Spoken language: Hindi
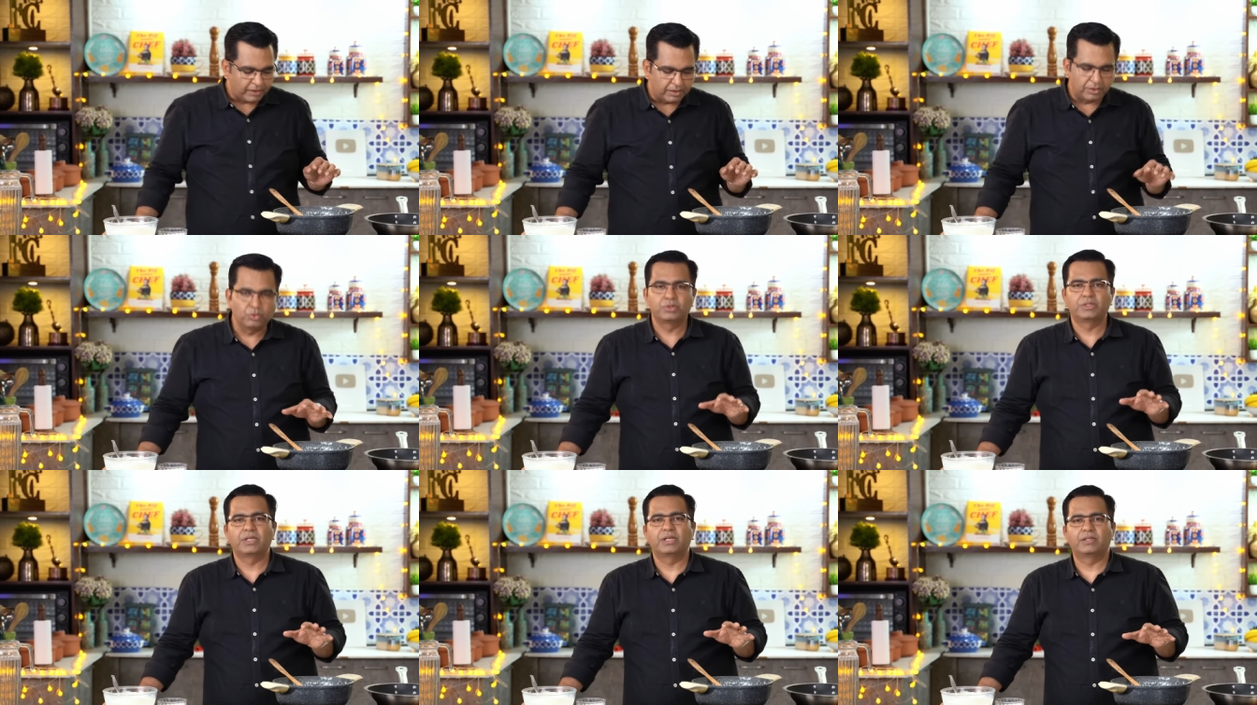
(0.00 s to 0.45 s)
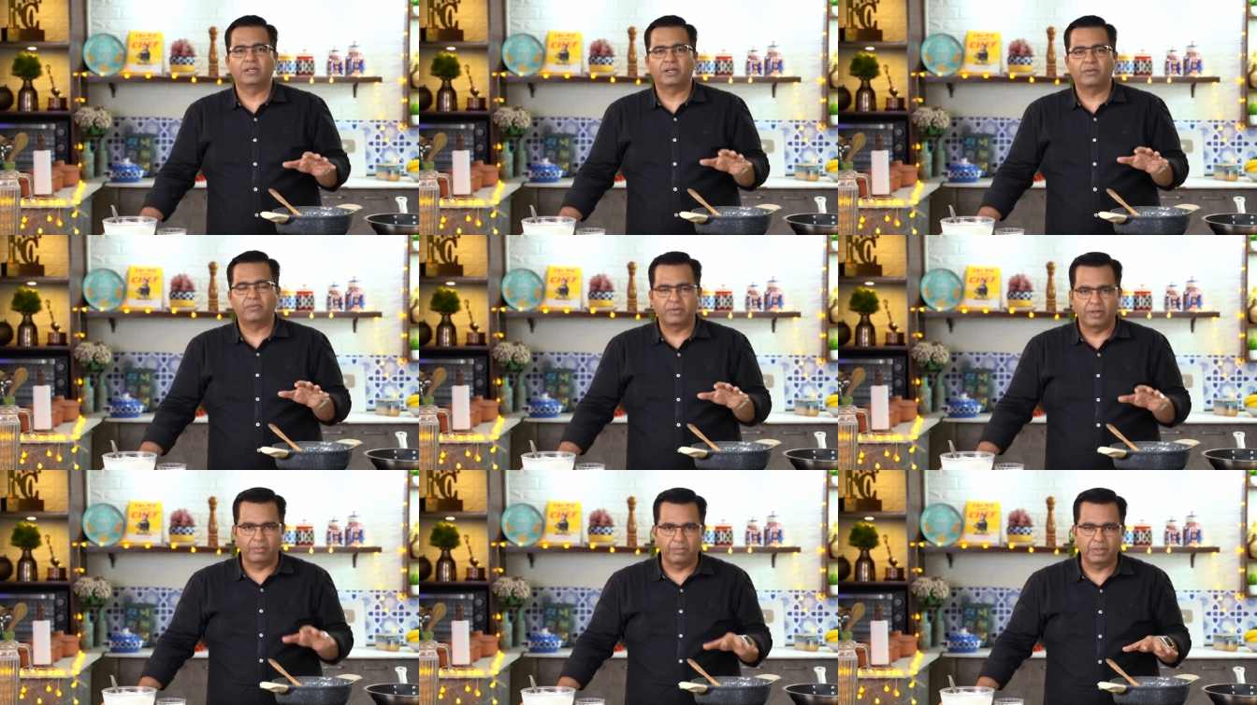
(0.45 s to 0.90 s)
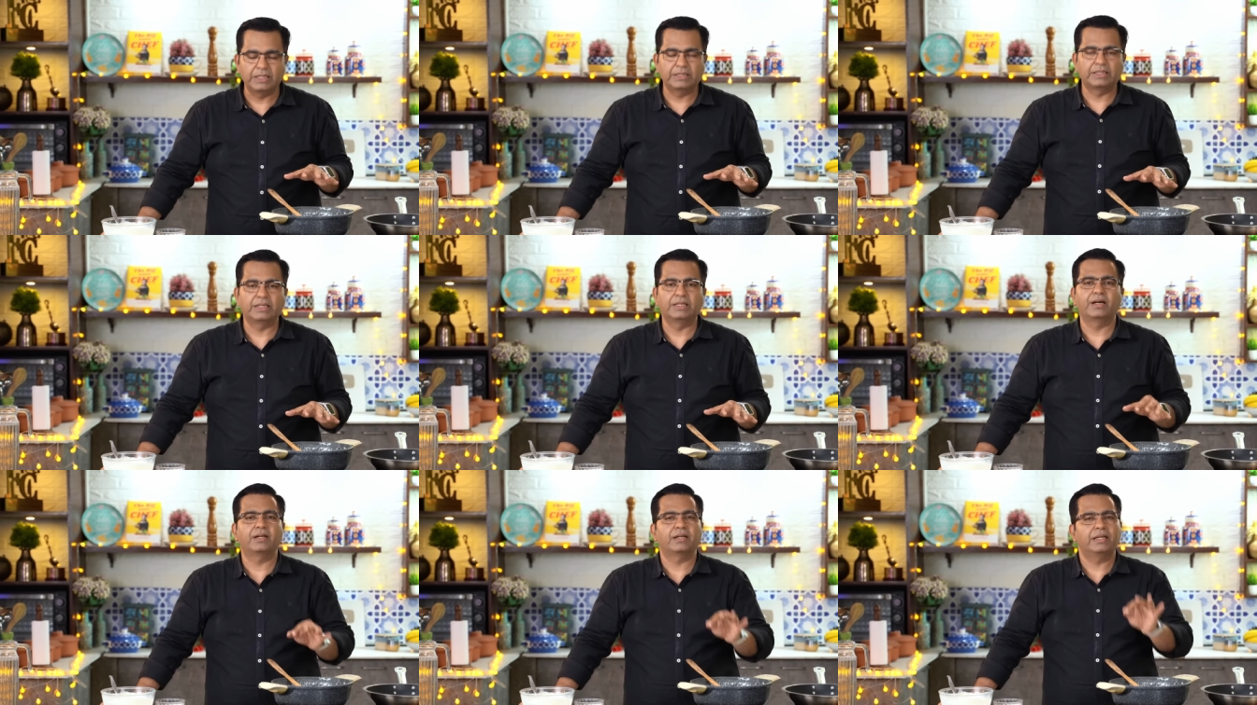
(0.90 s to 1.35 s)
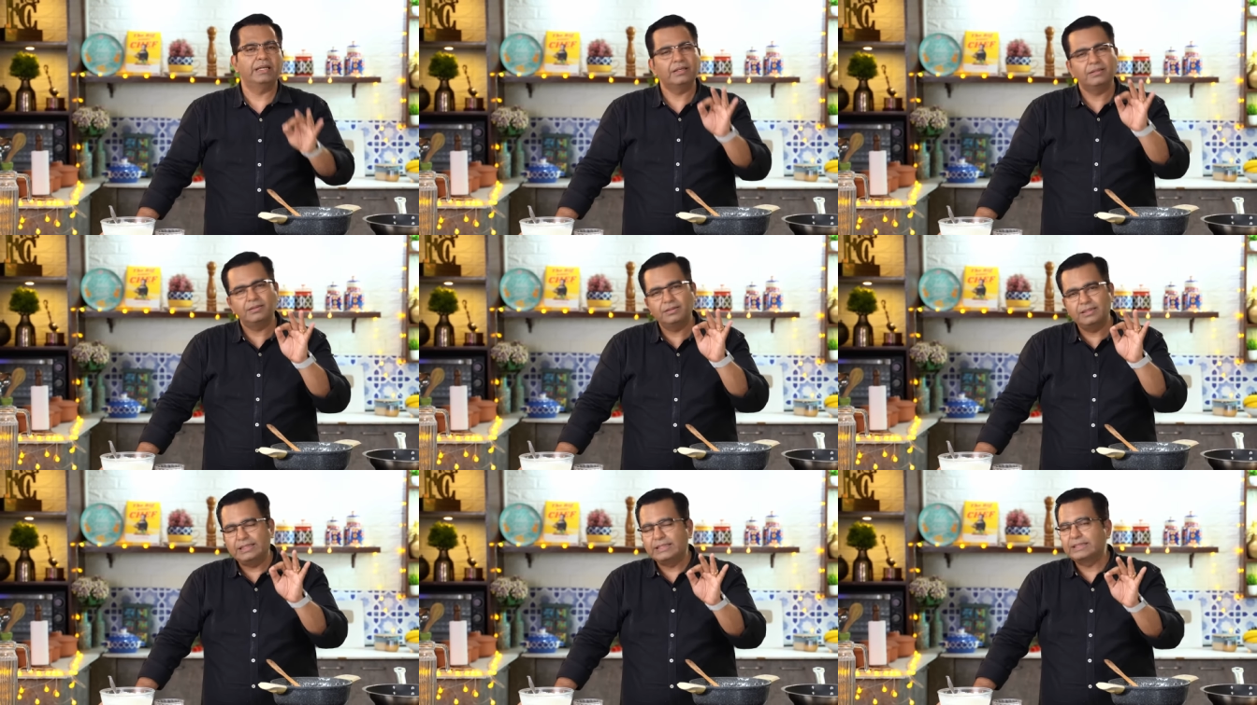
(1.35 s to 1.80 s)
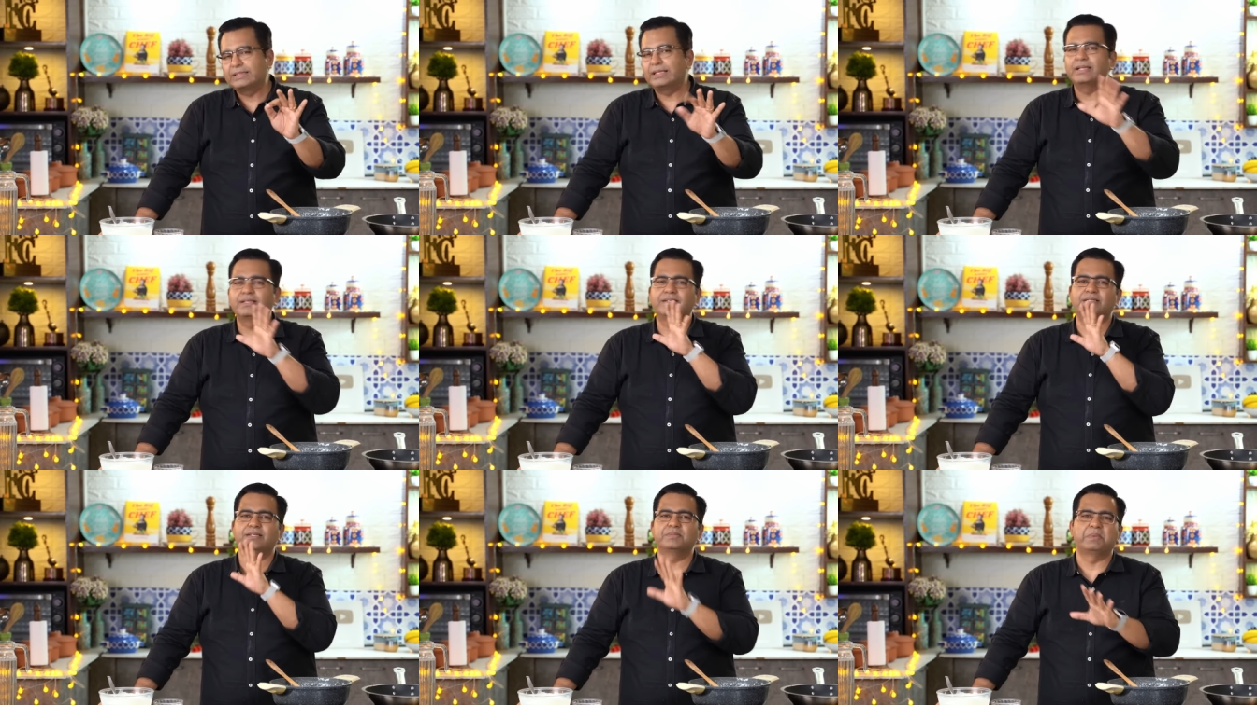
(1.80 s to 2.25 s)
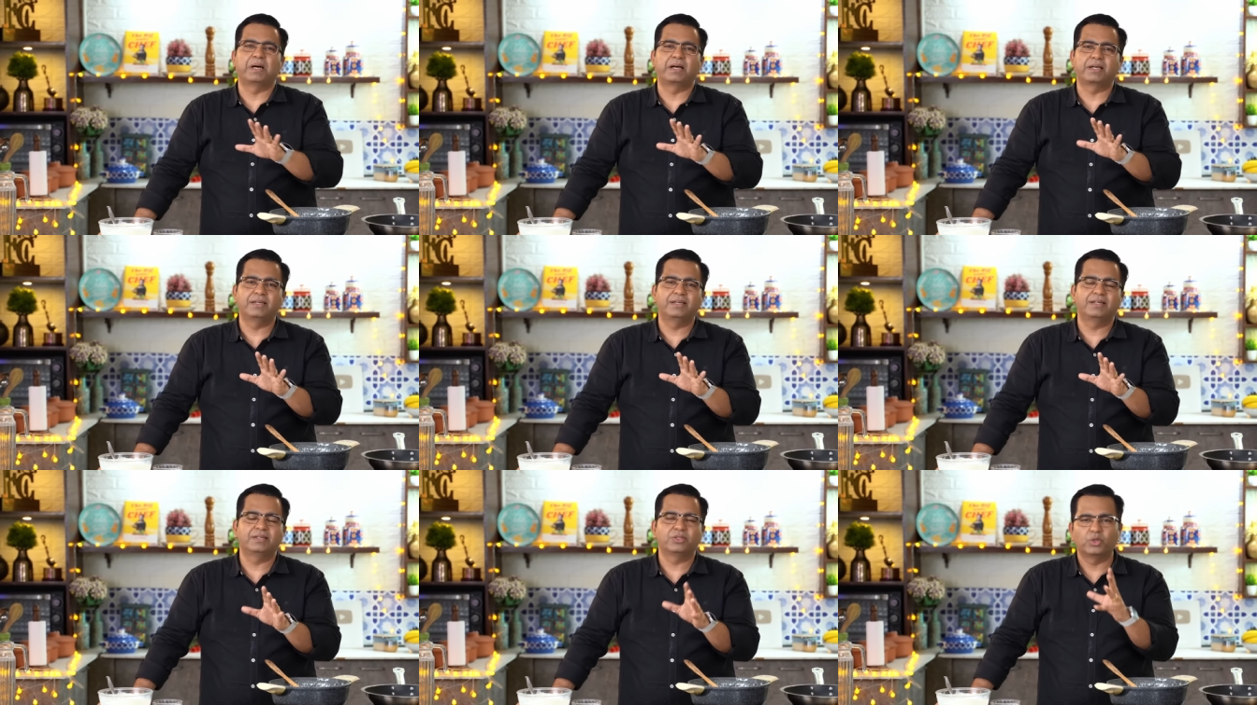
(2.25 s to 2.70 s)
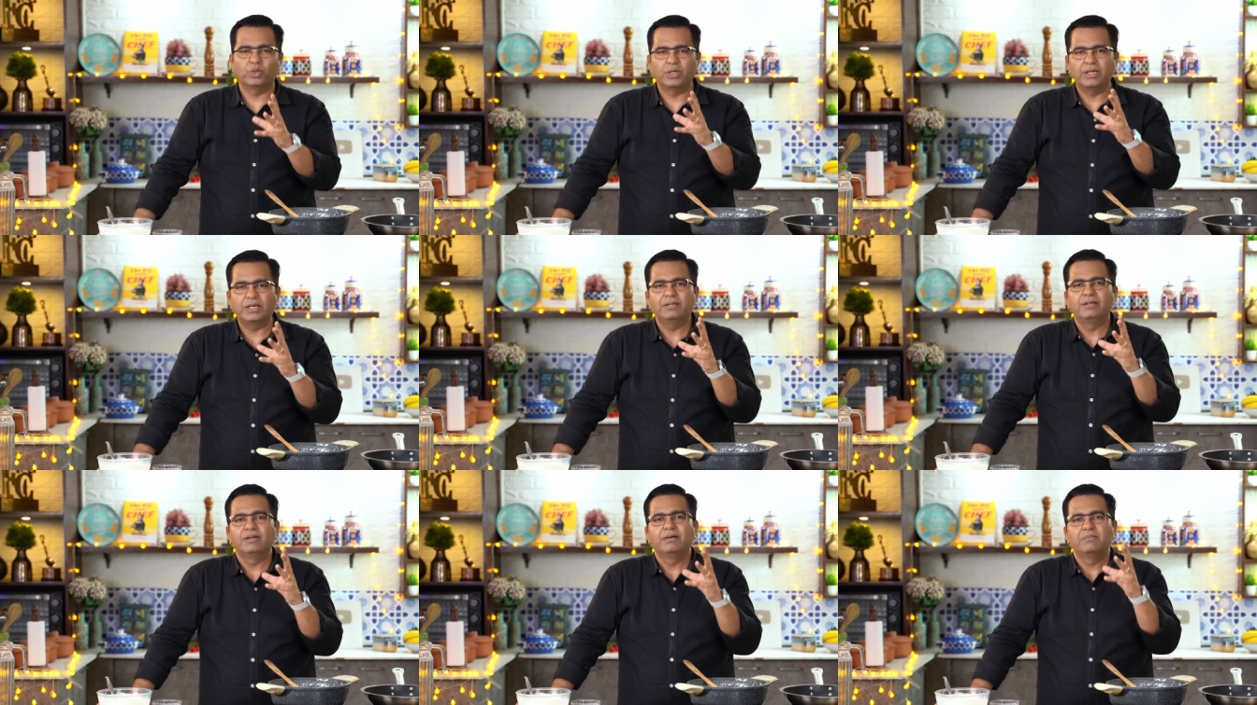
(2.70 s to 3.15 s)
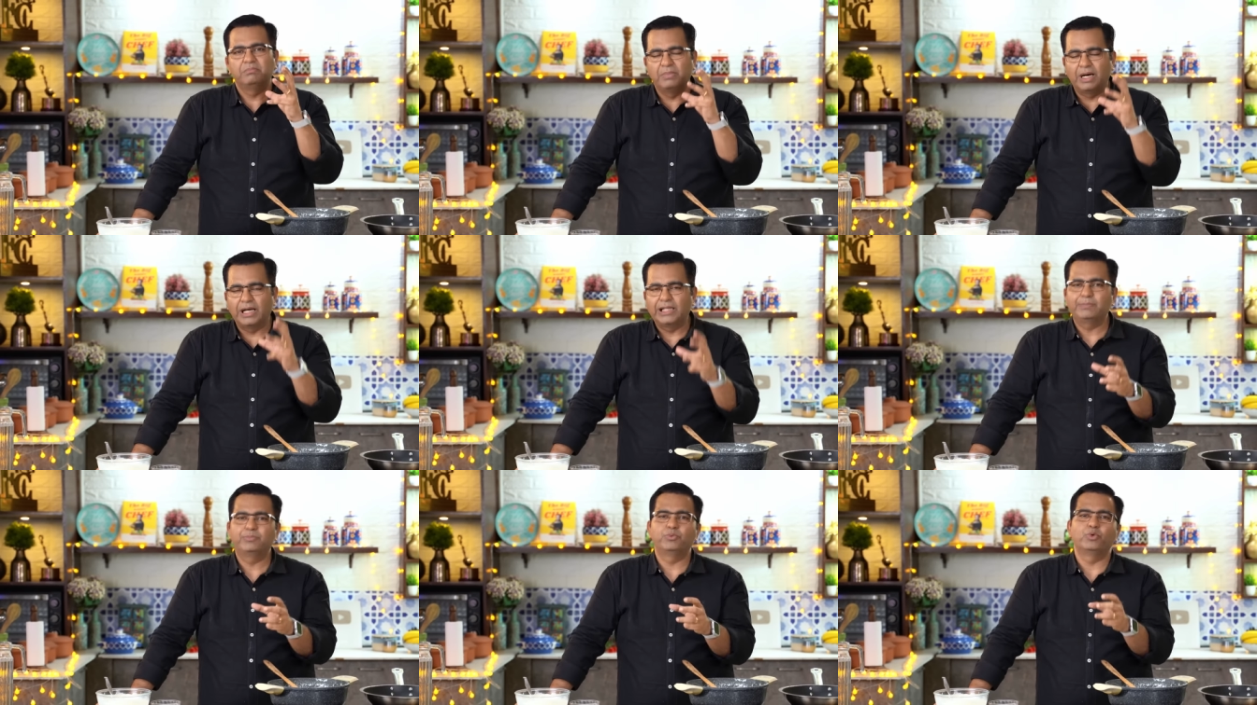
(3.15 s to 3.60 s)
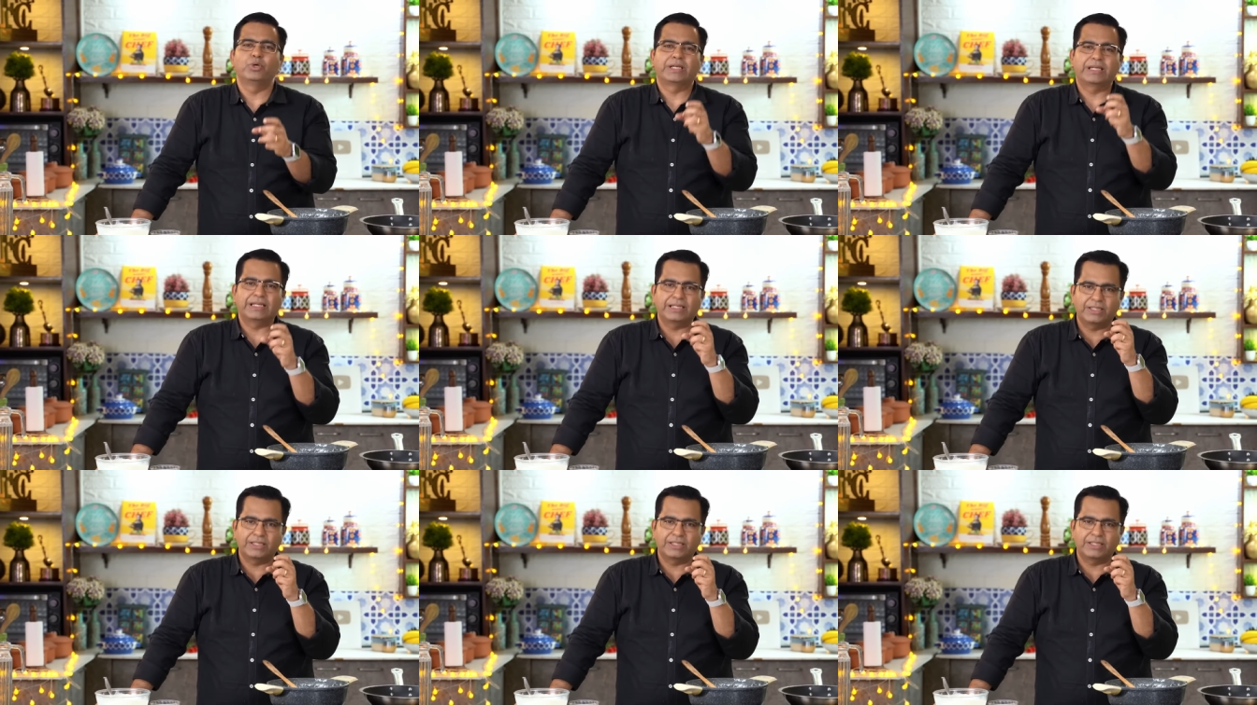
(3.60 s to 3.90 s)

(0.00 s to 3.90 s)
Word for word: दूसरी तरफ रबड़ी तैयार एक तीसरी चीज़ बाकी है जो है मालपुए की